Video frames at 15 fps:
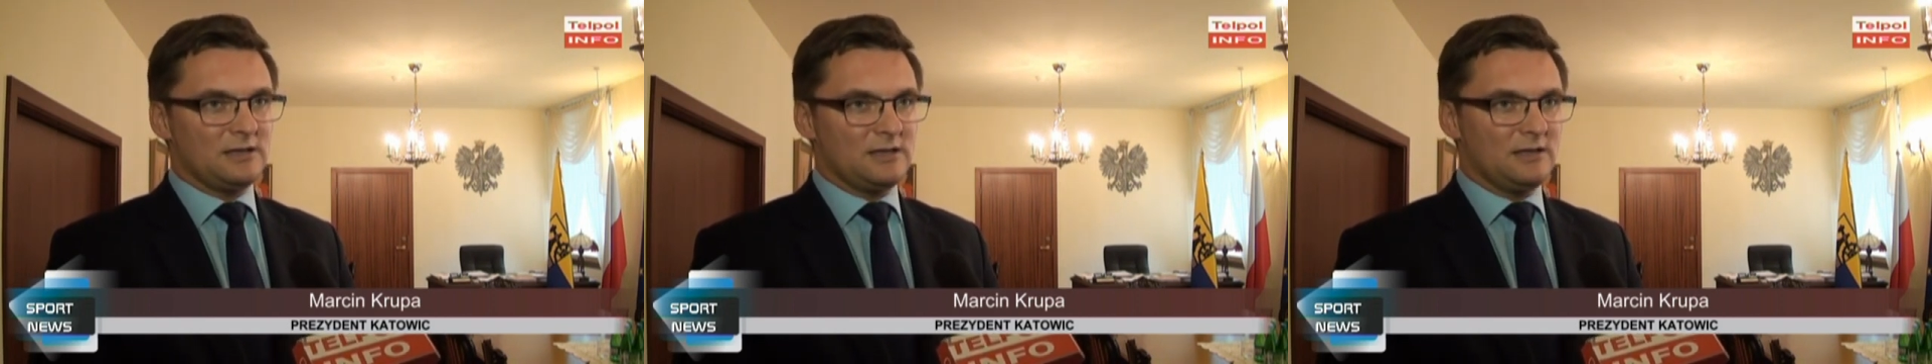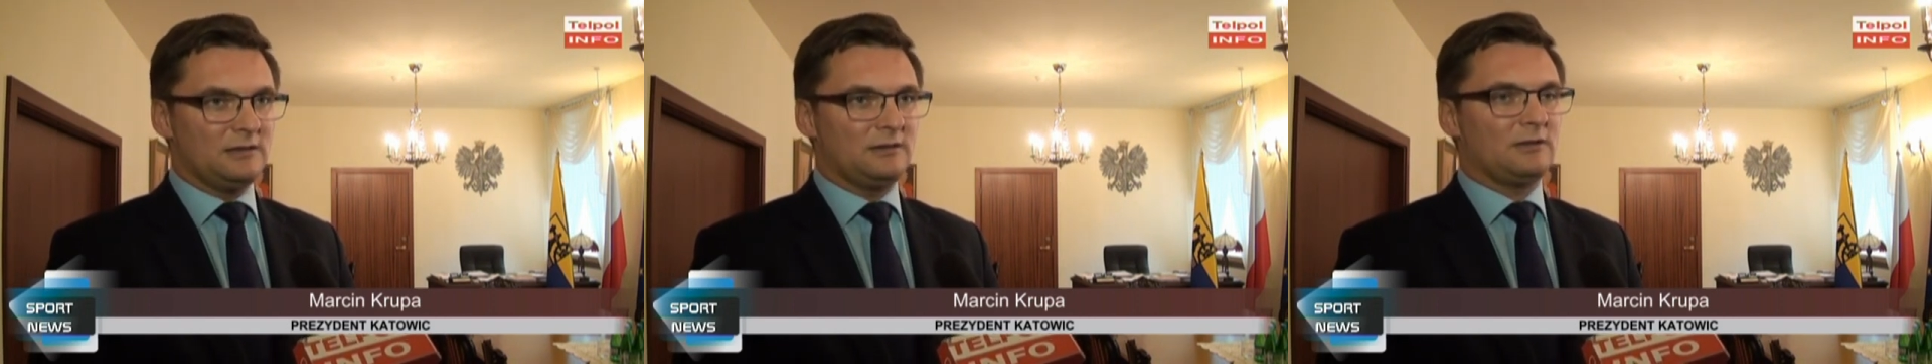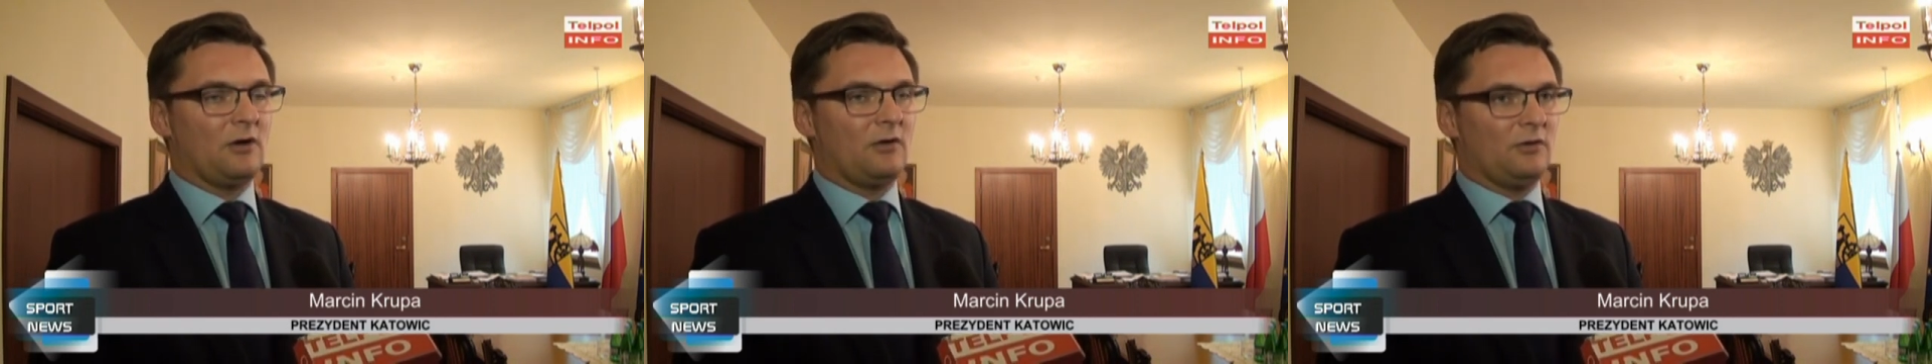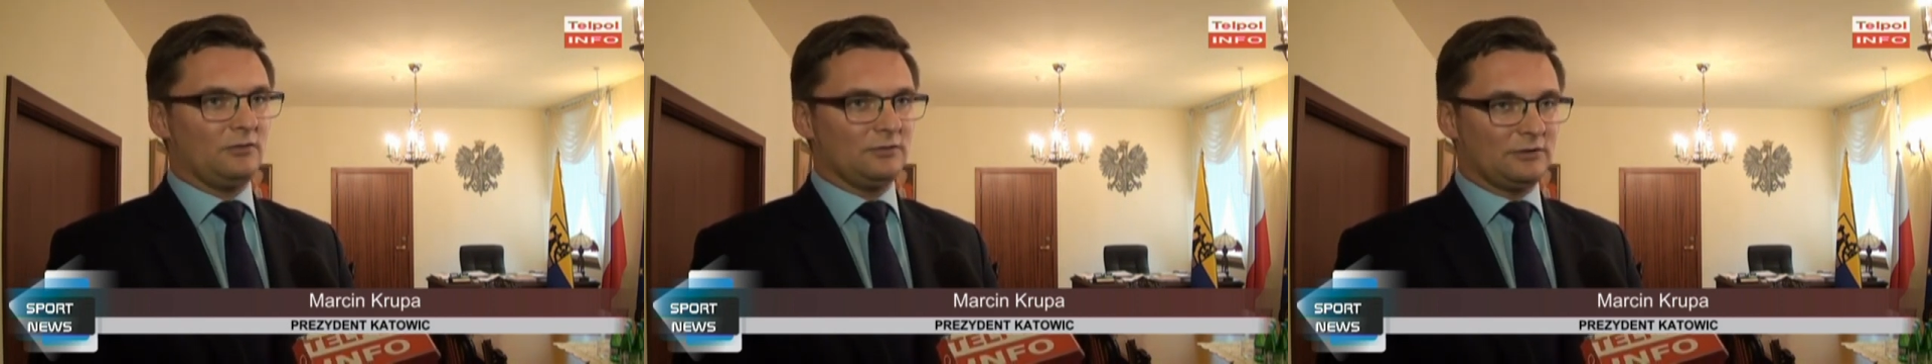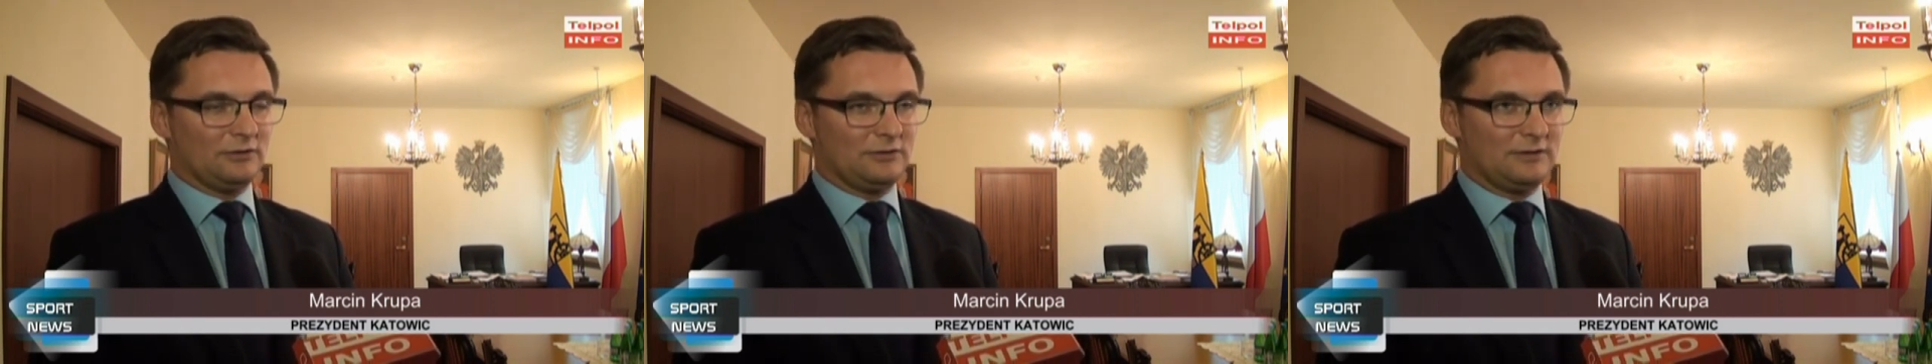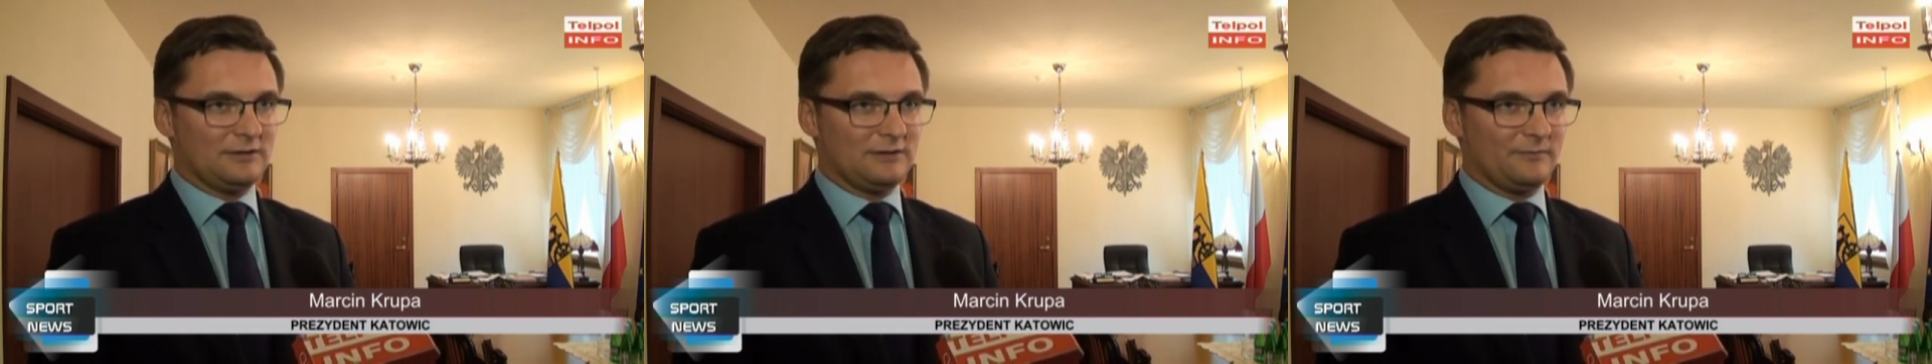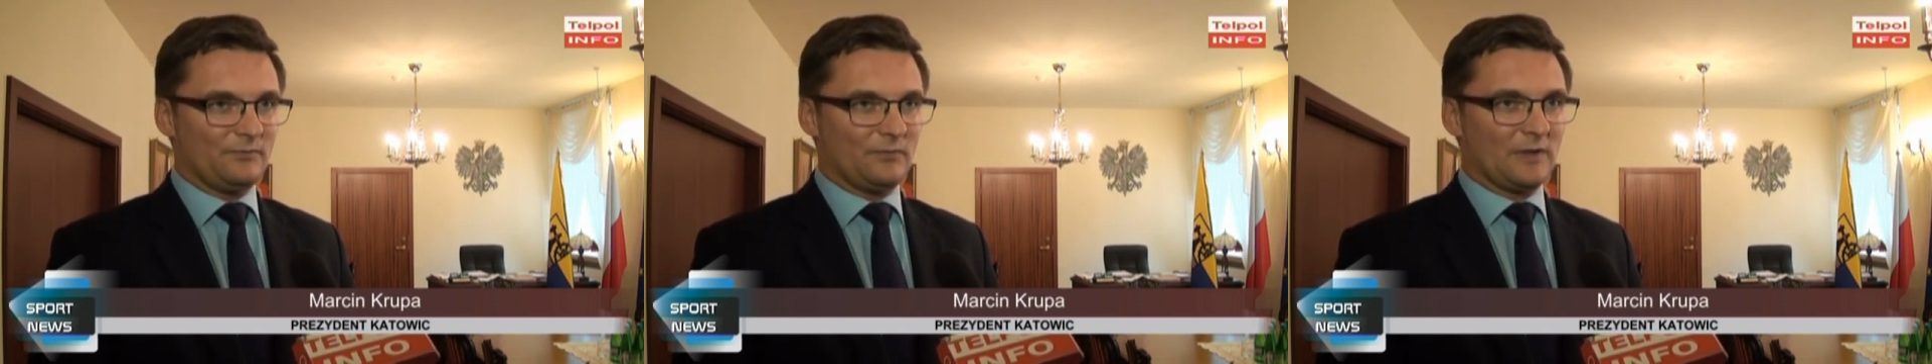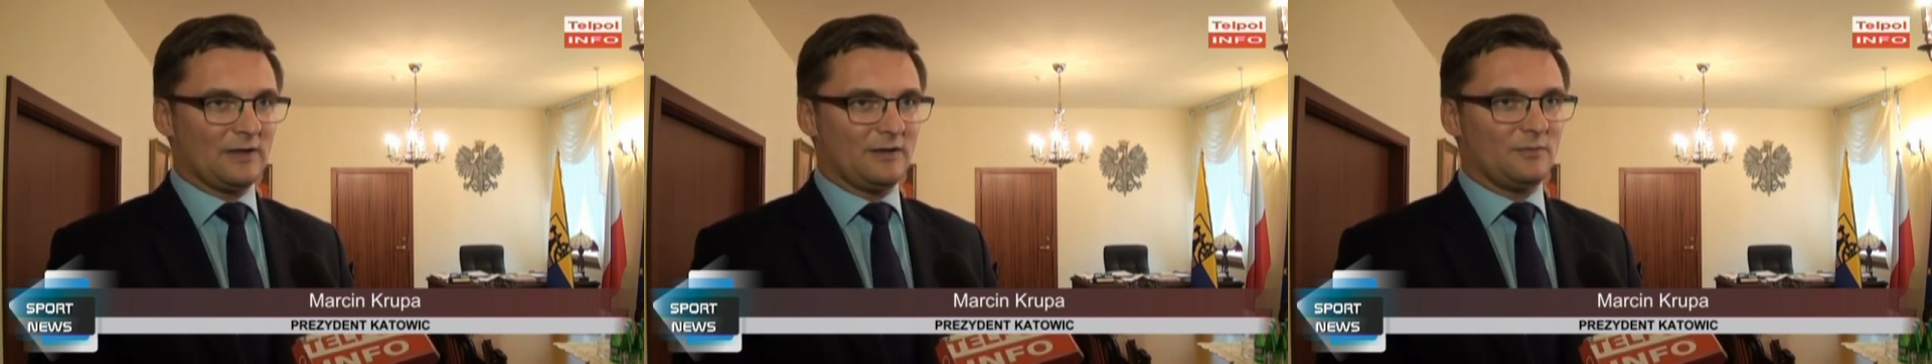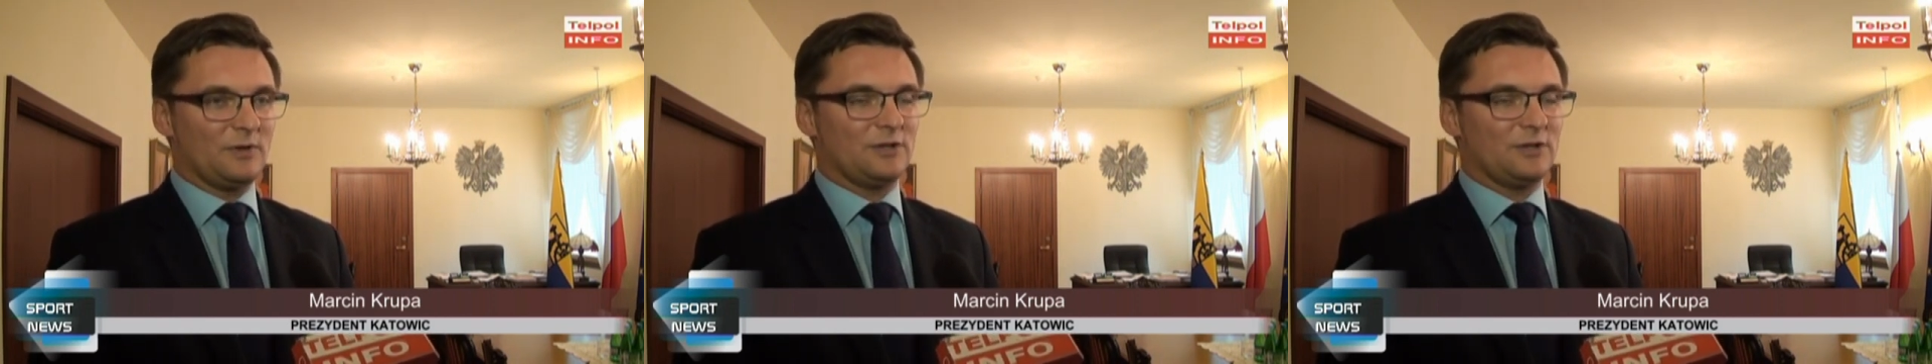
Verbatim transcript: I to do, Y,